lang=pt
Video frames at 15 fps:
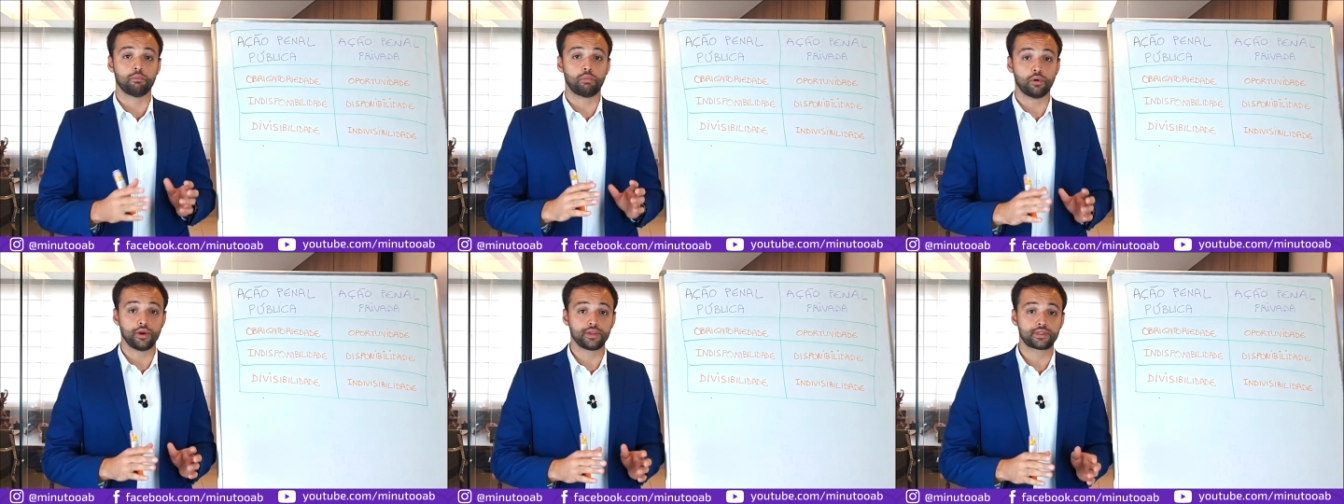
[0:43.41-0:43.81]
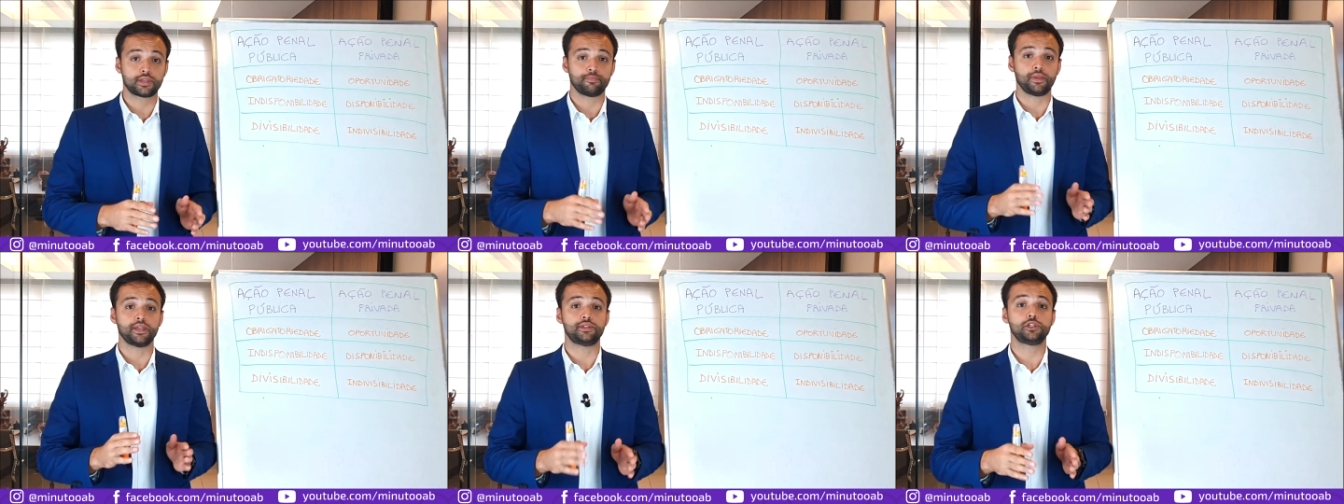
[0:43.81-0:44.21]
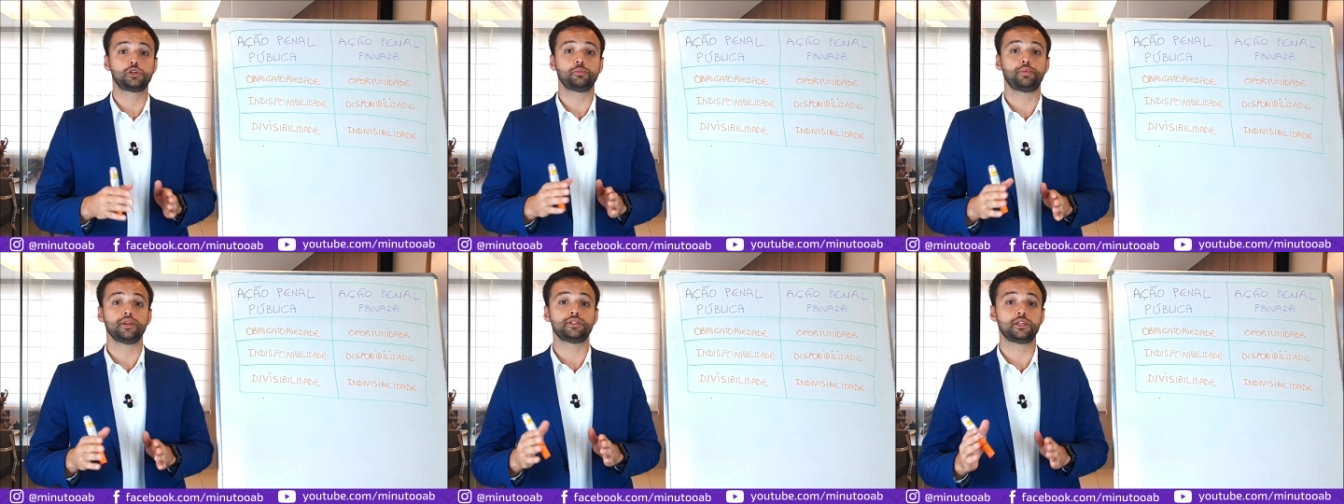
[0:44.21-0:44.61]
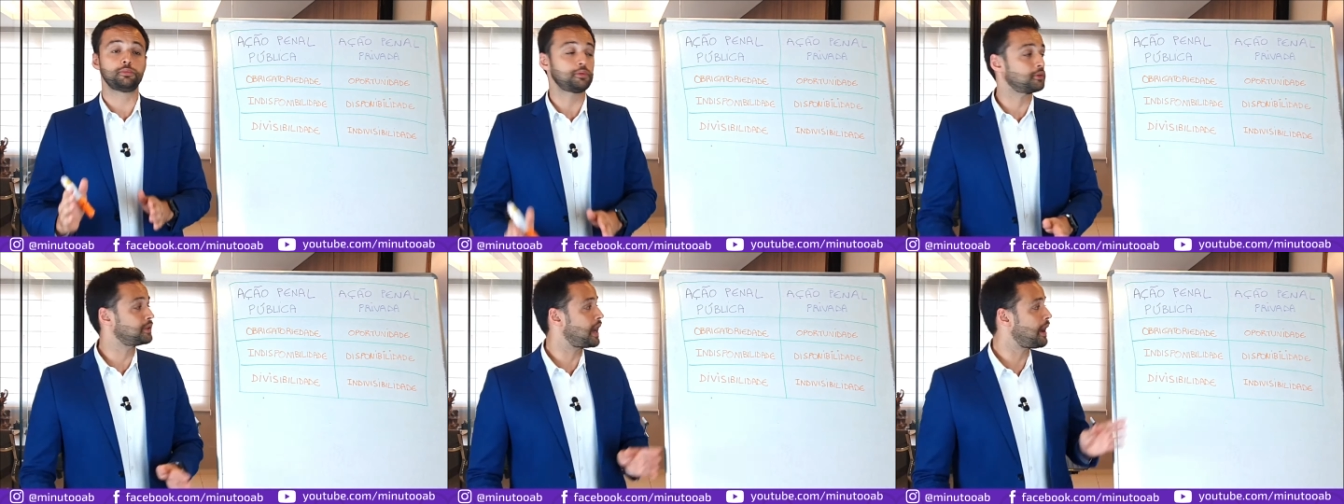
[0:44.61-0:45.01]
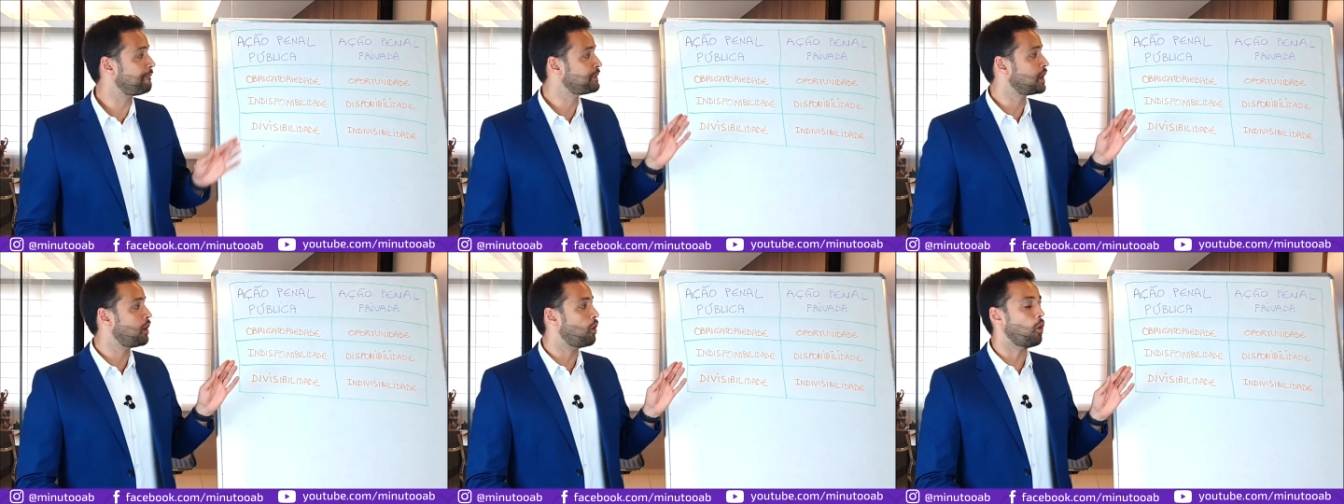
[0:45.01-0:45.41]
pois existe o princípio da
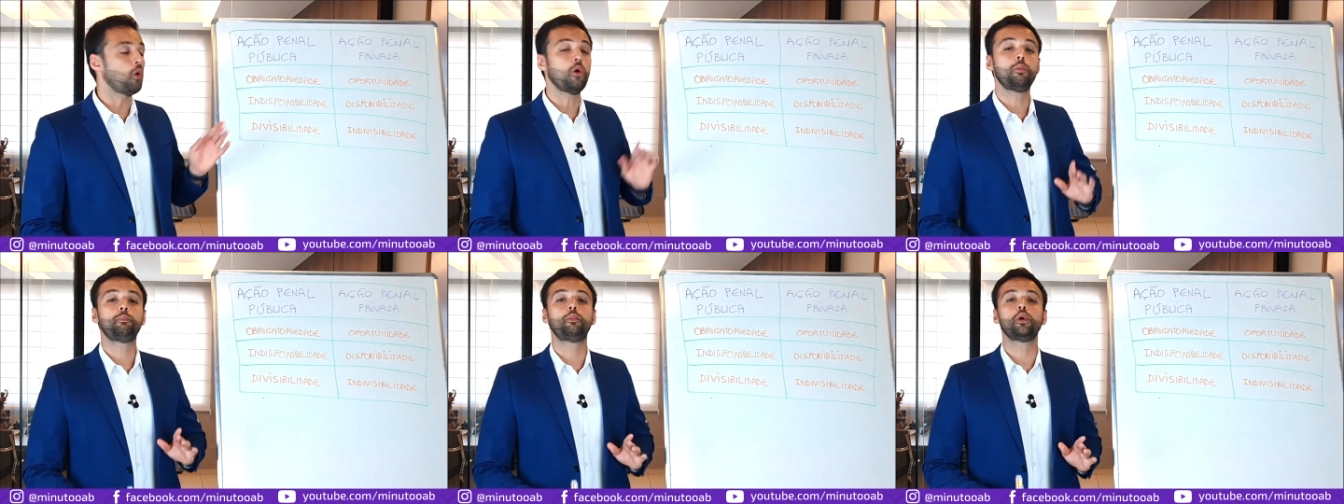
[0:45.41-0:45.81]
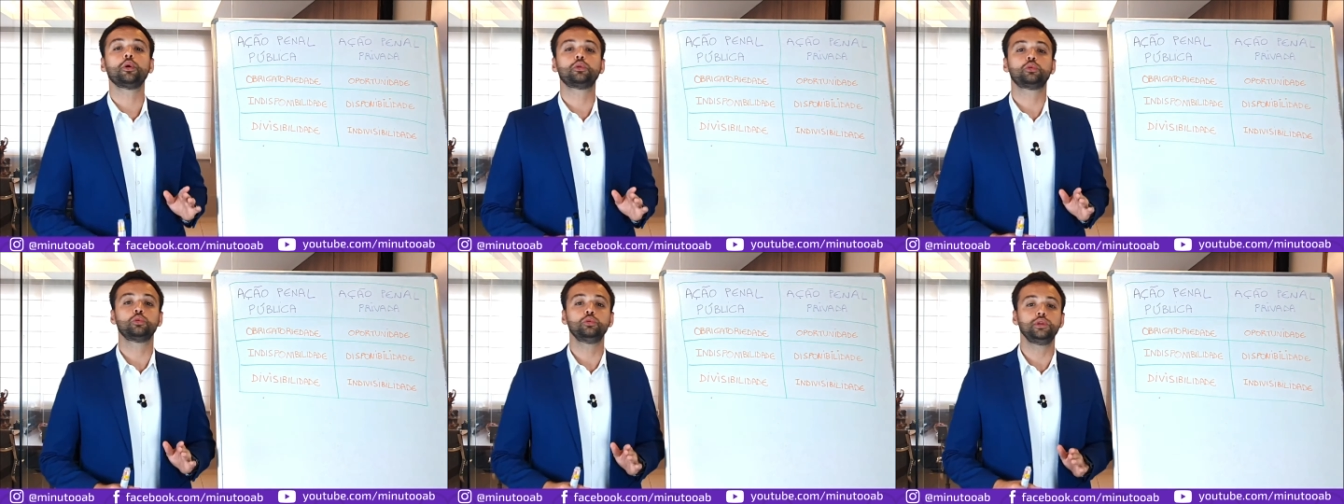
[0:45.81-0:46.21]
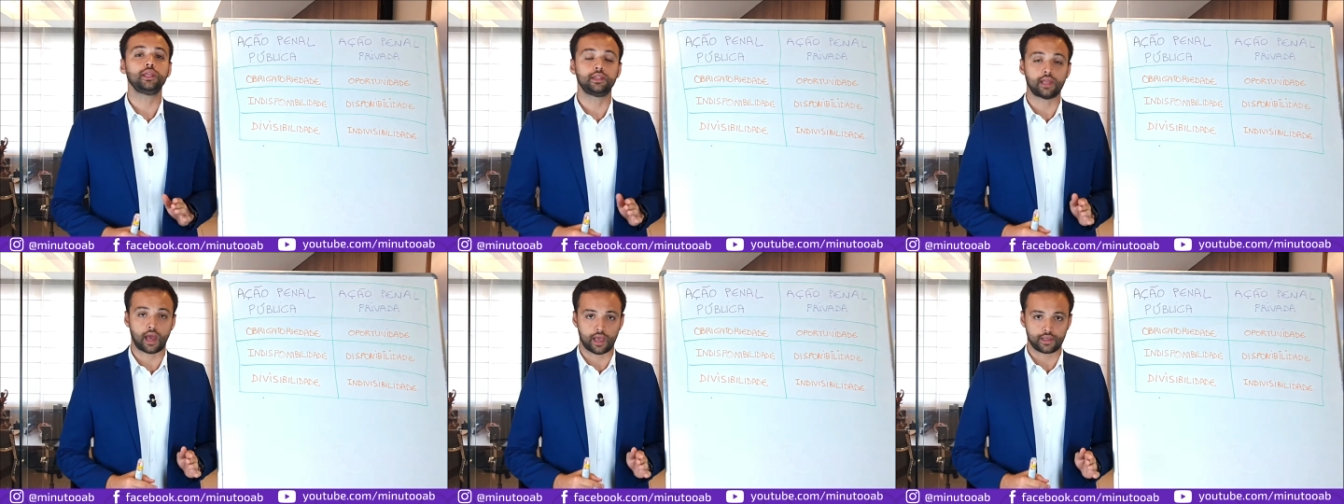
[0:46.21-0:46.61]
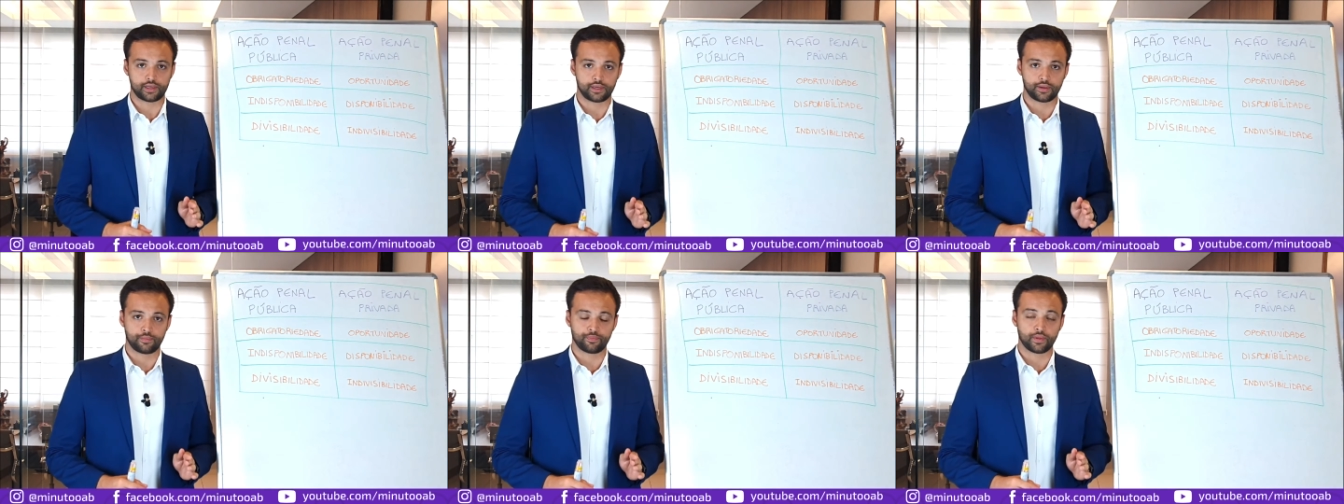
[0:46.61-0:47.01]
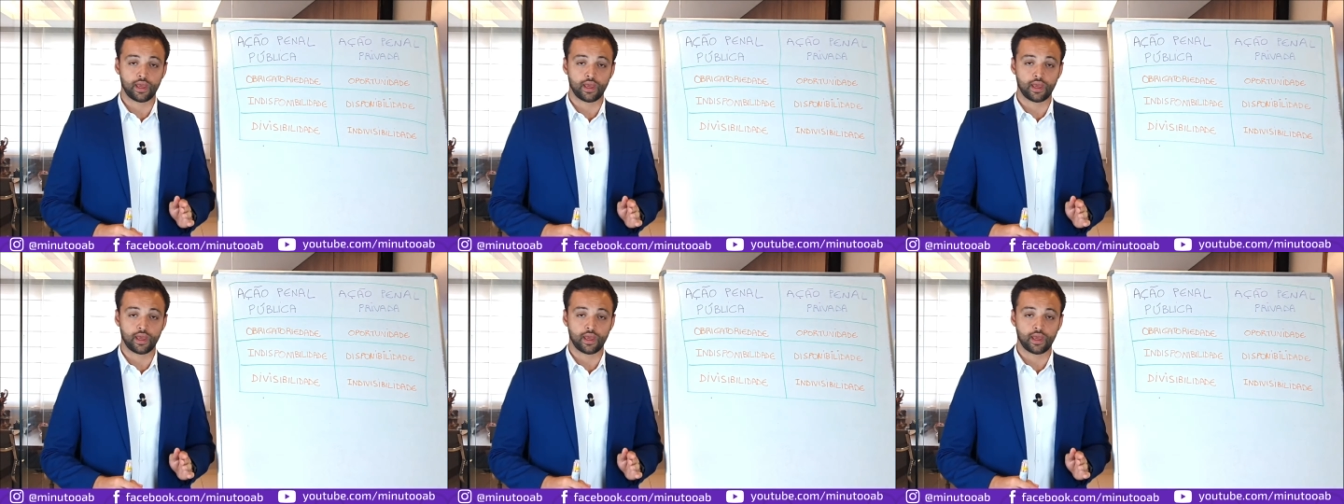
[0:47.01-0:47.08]
oportunidade.